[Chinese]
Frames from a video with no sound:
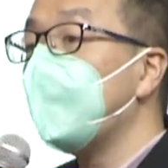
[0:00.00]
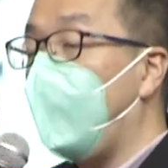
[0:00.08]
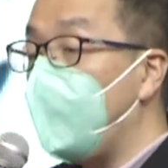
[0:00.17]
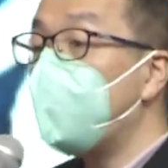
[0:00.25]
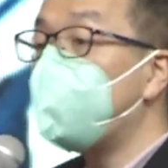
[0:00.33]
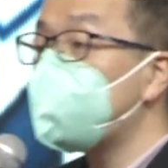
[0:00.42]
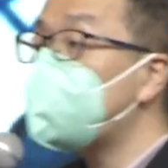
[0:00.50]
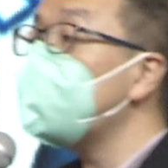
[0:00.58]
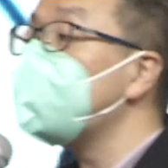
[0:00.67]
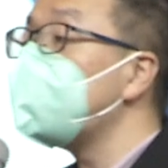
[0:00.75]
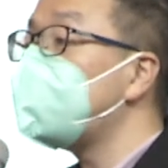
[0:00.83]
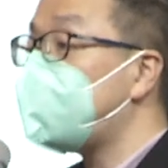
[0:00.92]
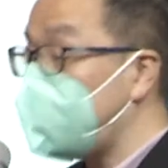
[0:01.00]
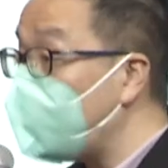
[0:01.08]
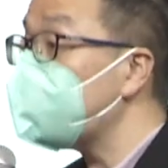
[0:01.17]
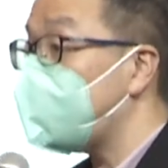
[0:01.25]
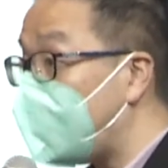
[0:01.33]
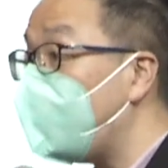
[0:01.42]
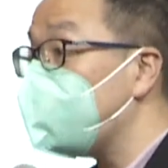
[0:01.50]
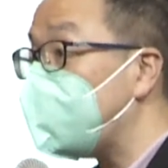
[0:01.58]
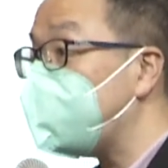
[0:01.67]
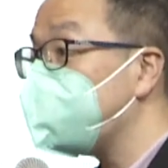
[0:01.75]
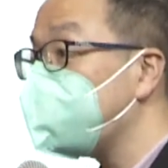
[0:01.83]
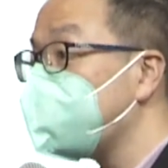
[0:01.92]
而不是教得到的，
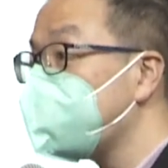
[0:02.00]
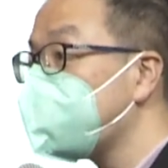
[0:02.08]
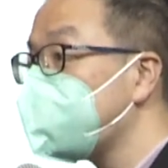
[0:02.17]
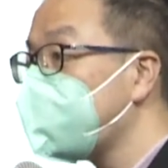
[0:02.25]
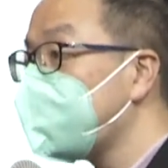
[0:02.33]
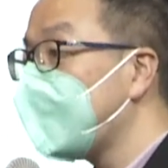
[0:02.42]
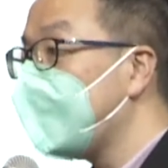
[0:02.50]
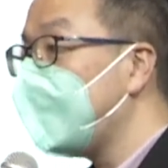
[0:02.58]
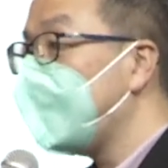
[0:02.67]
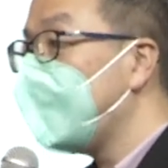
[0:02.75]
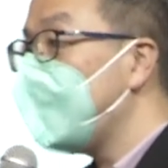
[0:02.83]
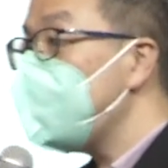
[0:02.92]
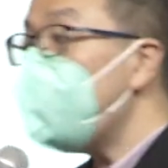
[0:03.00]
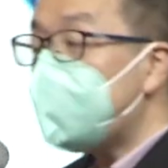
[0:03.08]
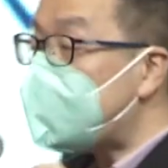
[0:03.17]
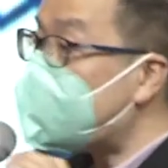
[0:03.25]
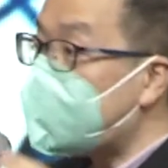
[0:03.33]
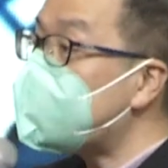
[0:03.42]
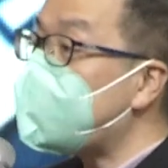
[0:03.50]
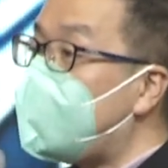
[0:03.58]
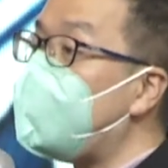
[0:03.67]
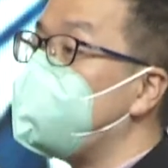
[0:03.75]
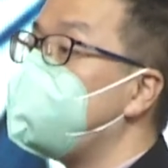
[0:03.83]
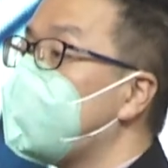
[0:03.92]
因为你想想
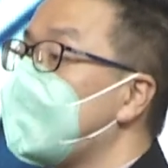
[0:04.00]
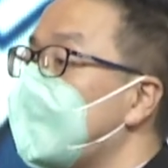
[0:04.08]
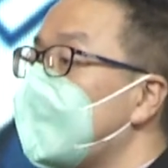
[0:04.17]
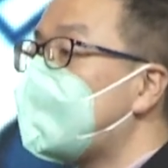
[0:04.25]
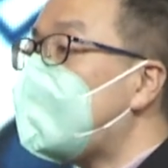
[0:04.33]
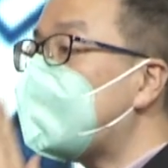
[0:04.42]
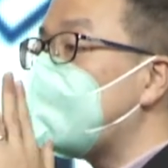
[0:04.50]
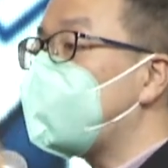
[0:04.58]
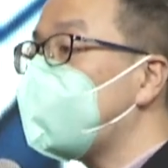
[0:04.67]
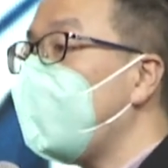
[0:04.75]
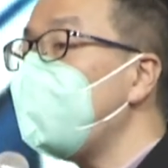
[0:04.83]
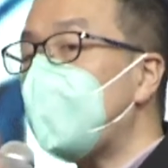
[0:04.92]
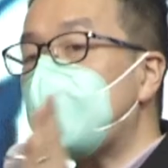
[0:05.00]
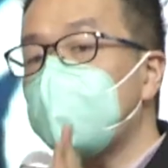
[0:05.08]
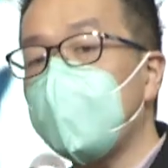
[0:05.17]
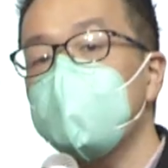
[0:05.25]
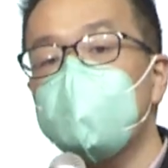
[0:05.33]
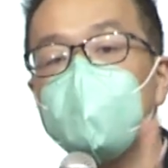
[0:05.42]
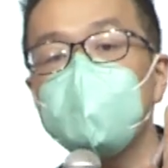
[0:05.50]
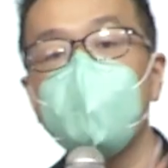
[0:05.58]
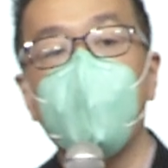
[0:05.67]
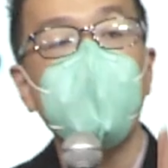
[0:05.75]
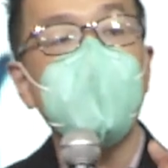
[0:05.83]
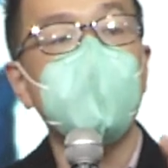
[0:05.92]
看，在你生命当中
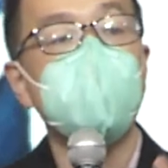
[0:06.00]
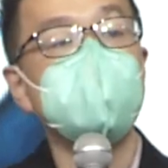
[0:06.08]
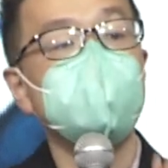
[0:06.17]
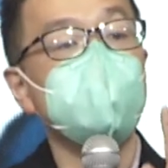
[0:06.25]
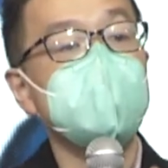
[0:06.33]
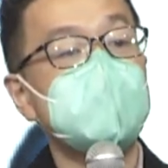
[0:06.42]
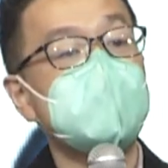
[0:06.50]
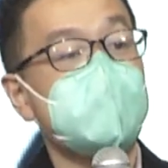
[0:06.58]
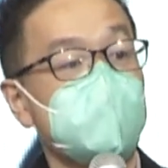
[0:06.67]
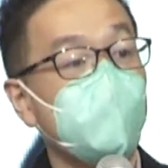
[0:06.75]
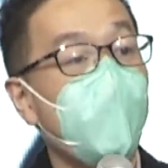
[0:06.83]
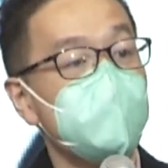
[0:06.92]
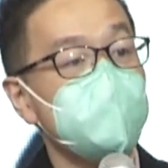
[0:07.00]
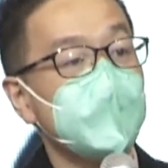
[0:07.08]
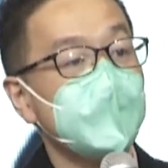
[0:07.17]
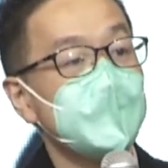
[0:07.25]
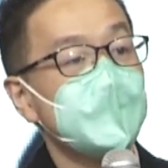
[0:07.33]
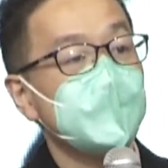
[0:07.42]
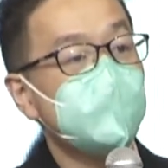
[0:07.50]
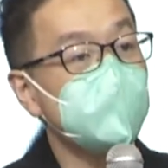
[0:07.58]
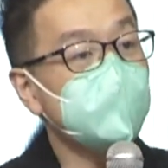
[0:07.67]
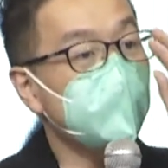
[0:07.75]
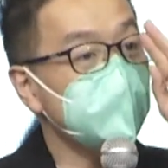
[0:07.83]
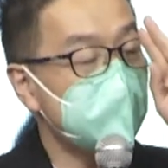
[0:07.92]
有没有很多的习惯，是
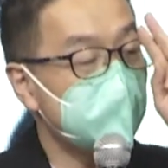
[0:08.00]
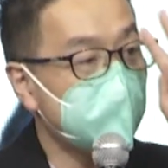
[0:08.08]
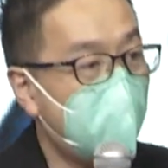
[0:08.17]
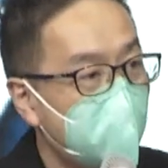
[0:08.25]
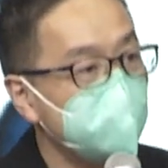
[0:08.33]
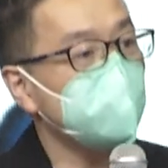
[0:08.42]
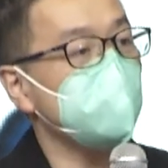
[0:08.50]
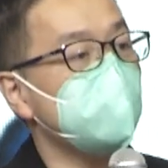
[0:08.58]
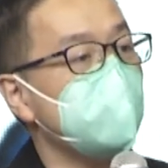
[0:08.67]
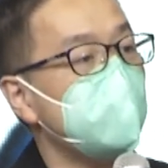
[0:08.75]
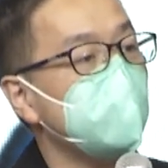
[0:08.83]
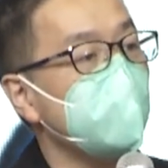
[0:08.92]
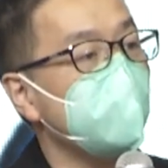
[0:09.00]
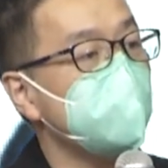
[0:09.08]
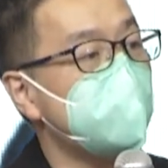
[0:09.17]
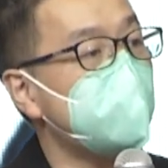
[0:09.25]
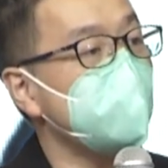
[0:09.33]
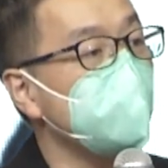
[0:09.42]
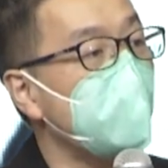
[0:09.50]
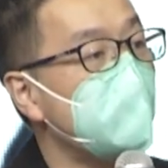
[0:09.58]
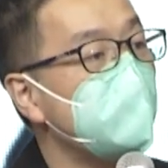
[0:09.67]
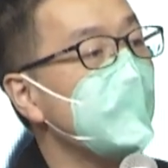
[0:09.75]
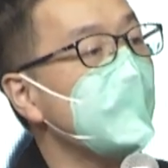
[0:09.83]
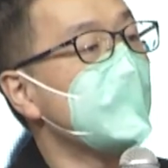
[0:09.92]
当你看着这一个行为，
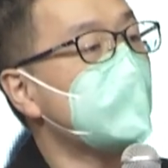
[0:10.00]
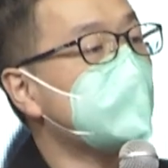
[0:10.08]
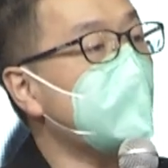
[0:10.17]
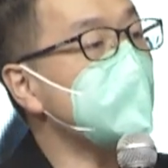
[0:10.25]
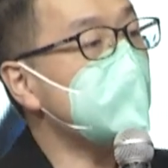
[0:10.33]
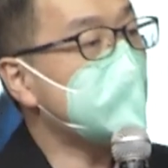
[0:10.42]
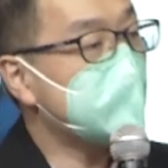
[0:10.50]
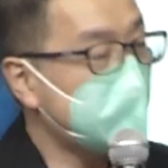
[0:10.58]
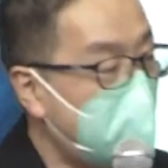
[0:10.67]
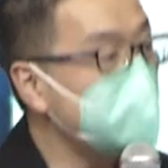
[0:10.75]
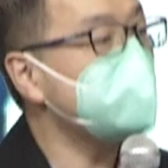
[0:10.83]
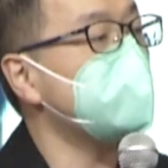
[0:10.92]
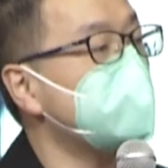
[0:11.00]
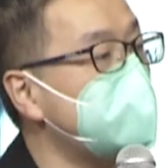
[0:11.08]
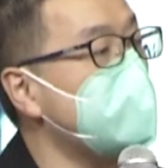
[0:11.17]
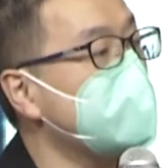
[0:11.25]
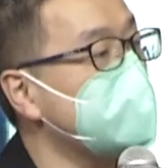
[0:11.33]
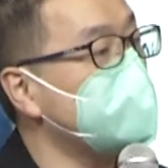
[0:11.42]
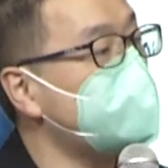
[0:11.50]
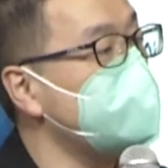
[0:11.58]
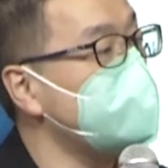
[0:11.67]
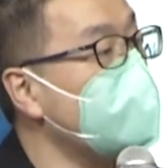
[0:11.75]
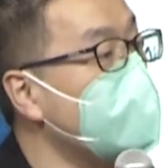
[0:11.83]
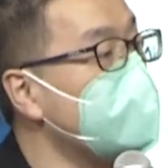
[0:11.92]
当你看着这个的举
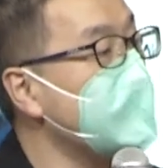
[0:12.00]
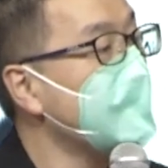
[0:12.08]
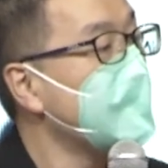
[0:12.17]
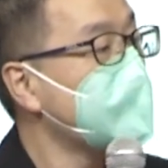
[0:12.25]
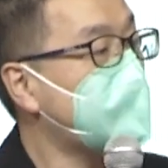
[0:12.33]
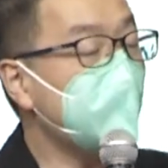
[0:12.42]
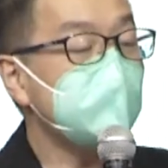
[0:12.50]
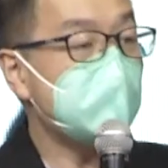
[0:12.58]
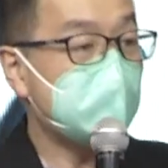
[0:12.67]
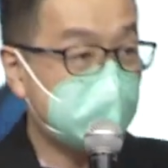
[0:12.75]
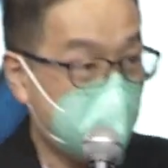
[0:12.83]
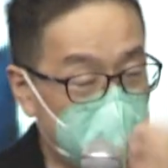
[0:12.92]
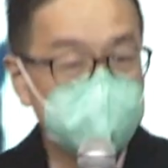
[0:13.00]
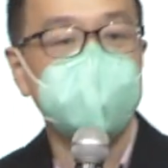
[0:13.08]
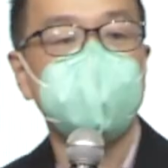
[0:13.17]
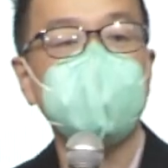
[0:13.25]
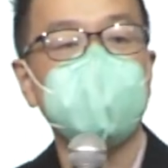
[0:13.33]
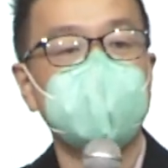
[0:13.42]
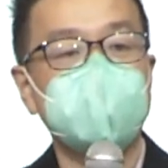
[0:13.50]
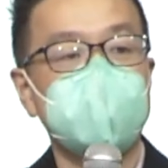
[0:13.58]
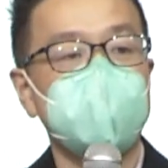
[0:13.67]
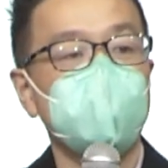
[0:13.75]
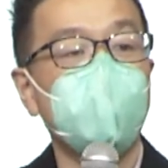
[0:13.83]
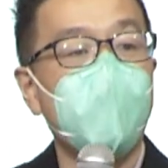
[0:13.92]
动，当你看着这个的
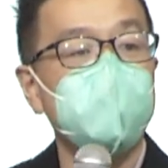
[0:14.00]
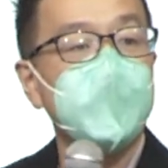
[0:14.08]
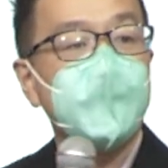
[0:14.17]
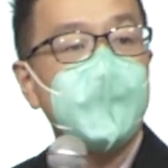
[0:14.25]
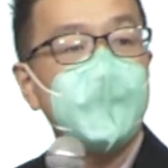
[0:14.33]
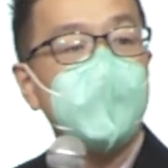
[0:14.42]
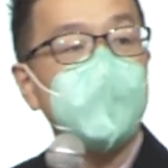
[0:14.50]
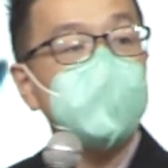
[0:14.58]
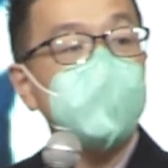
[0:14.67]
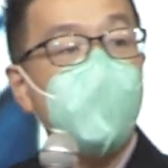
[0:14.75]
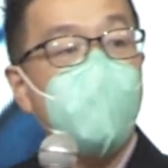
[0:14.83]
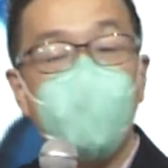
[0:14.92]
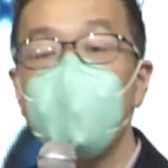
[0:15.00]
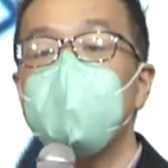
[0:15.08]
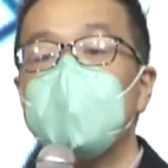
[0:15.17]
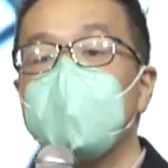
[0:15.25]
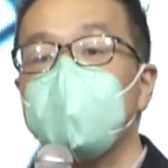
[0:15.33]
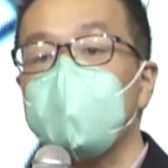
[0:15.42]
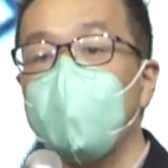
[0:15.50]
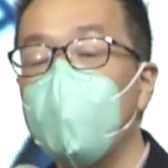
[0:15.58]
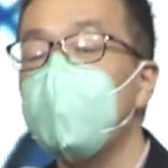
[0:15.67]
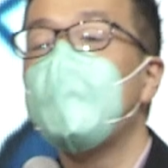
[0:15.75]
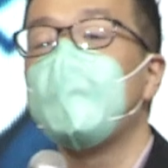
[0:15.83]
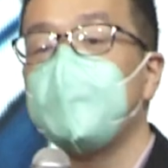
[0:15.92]
习惯，而到后面的时候，
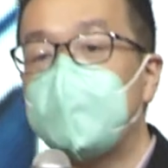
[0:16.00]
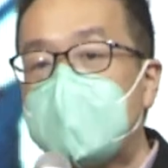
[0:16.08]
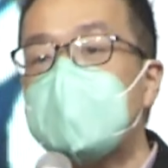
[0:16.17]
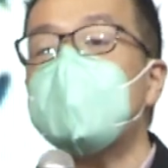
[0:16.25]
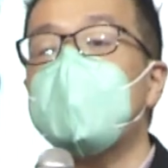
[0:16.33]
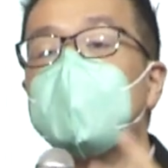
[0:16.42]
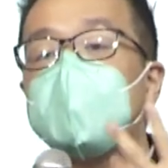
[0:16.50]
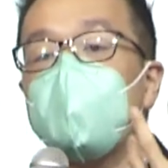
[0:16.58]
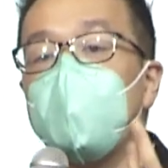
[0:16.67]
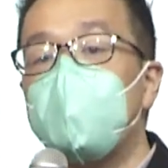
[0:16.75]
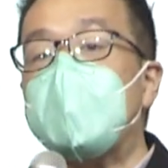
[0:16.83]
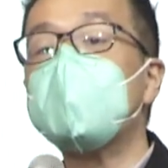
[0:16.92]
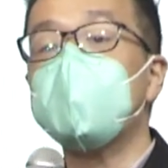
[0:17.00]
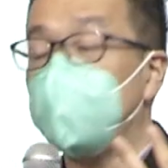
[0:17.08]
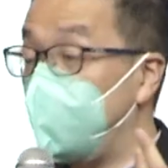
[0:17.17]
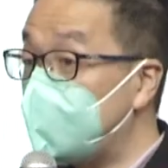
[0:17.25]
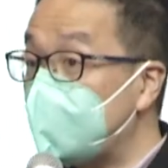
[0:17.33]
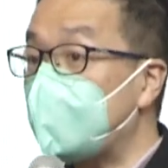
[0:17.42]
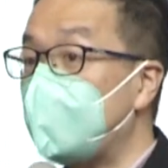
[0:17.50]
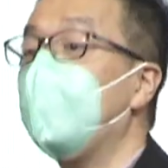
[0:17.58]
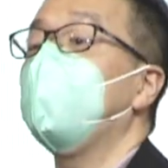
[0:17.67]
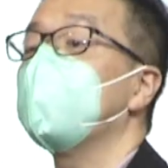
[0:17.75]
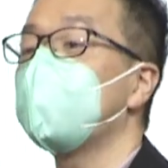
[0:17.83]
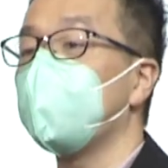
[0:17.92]
你也就变成这个样
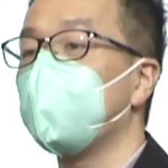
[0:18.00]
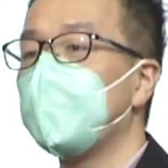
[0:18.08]
子。